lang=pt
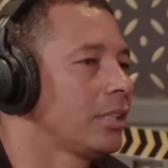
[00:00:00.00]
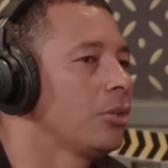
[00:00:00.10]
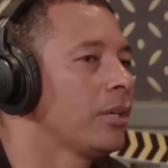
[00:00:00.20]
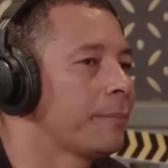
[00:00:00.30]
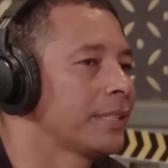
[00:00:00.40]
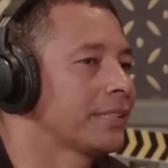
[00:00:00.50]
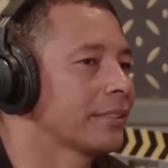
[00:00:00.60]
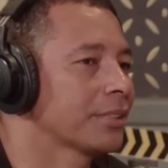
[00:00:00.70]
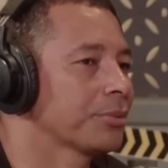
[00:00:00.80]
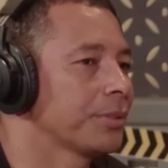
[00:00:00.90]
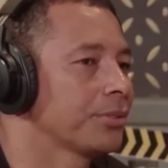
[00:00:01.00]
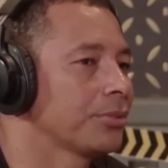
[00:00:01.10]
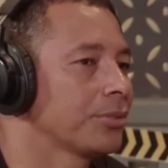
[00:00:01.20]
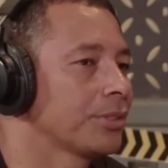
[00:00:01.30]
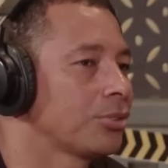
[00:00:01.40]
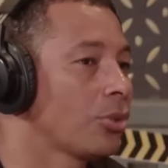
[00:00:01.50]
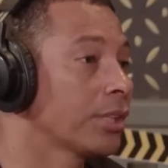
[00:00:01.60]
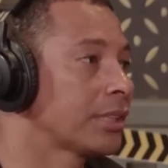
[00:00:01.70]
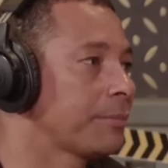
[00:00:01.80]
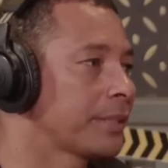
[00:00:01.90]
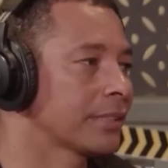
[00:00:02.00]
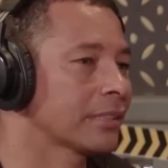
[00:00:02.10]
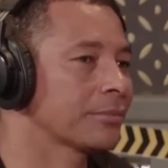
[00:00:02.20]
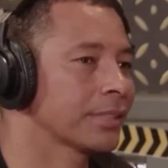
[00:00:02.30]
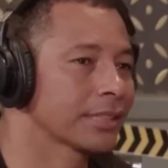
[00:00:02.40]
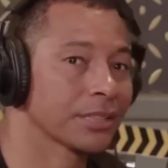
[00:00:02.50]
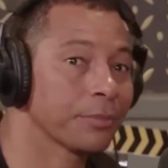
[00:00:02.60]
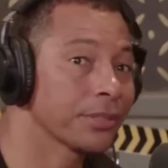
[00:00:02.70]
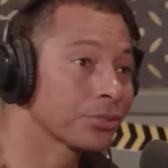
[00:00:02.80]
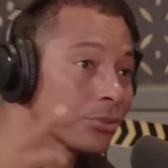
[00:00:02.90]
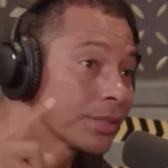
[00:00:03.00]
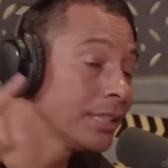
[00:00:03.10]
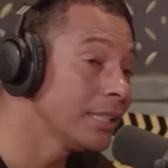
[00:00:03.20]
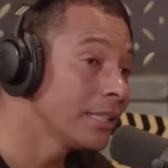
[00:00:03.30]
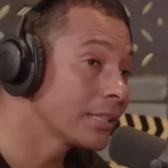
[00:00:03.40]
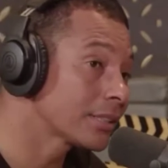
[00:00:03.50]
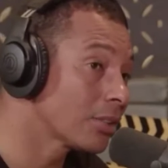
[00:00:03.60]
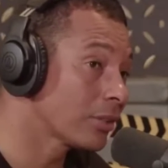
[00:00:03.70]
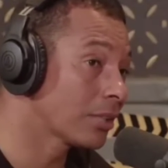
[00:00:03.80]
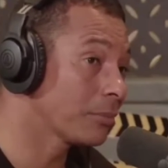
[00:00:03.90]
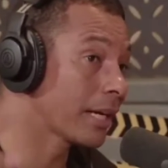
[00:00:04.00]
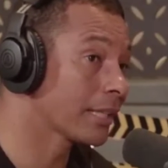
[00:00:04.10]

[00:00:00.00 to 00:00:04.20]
Eu represento essas pessoas. Nós representamos essas pessoas Sim. que estão lá no